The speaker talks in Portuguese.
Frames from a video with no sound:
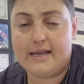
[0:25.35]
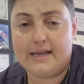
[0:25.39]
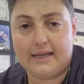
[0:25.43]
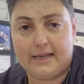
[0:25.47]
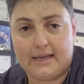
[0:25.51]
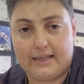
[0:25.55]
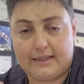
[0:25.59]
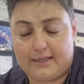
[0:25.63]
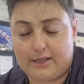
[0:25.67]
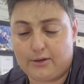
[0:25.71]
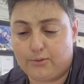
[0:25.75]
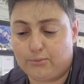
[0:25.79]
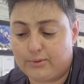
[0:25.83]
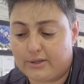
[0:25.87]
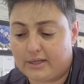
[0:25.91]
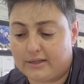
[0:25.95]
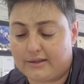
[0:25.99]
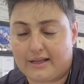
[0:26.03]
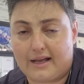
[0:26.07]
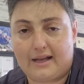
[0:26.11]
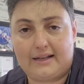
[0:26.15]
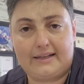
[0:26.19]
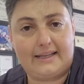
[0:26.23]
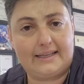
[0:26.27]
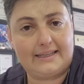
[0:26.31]
que tem um
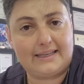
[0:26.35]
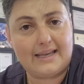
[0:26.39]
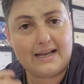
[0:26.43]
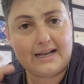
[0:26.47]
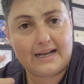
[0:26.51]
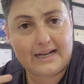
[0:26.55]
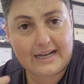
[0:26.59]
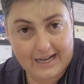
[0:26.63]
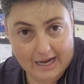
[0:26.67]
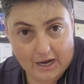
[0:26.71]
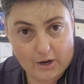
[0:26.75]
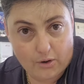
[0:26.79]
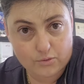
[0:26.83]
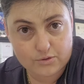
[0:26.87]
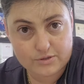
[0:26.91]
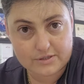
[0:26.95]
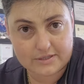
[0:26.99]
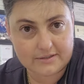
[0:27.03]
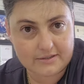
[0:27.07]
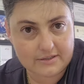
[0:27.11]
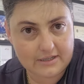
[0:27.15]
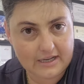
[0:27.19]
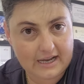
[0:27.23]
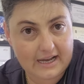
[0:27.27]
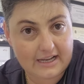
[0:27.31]
detalhe aí que causa
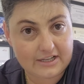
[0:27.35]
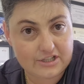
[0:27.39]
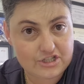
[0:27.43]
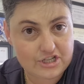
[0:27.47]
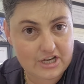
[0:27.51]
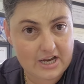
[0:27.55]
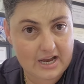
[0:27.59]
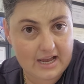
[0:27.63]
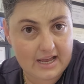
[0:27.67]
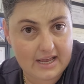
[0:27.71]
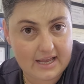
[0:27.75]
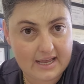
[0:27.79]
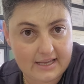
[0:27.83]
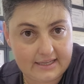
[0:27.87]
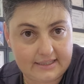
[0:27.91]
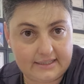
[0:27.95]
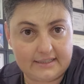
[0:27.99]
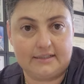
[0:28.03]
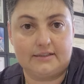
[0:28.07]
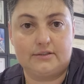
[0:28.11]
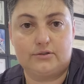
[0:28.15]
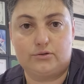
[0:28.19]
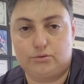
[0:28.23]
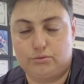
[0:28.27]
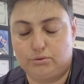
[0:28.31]
a diarreia
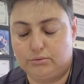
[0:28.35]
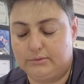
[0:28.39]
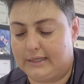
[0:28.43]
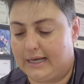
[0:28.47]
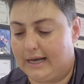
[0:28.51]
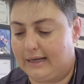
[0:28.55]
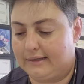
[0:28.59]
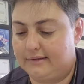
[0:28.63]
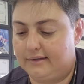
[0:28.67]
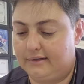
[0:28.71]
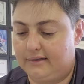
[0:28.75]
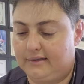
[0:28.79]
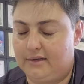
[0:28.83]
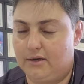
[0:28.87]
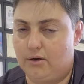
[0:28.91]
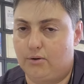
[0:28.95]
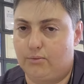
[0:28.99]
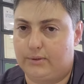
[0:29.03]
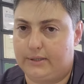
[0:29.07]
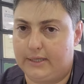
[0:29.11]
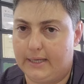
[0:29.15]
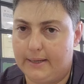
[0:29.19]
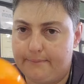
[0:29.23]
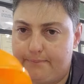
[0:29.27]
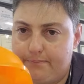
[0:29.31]
do nada, que é o
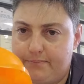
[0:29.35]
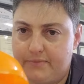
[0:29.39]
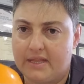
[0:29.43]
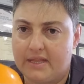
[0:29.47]
quê?